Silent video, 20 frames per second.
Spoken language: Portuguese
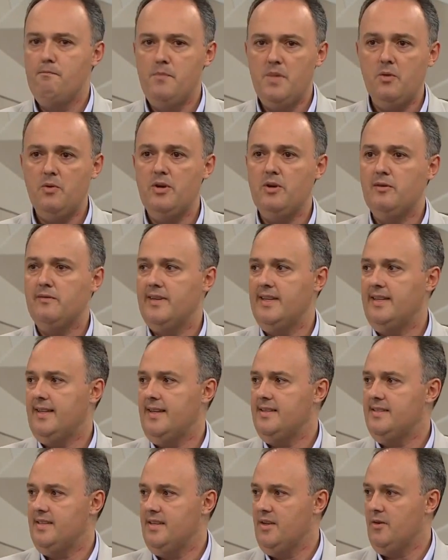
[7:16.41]

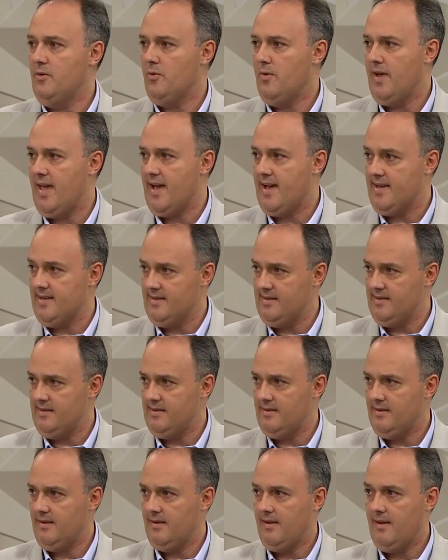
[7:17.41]
1.095 reais.
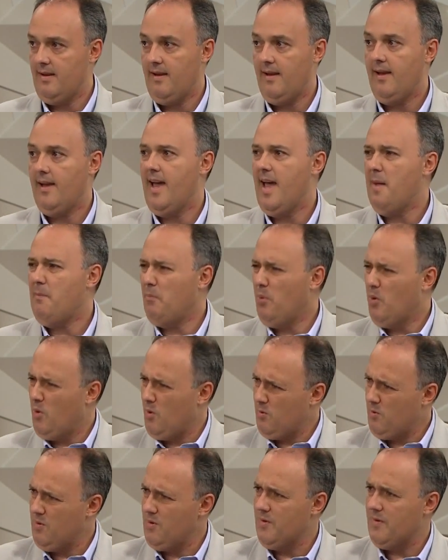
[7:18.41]
Nossa, olha só. É
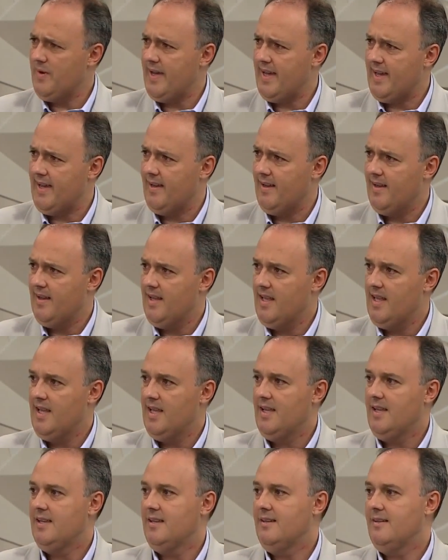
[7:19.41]
pouco, não é? Ah,
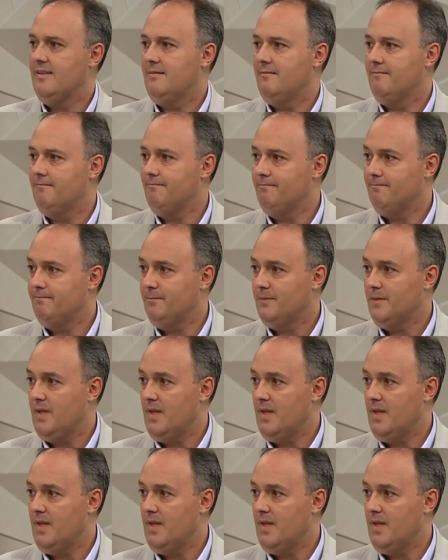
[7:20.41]
dá para pagar umas boas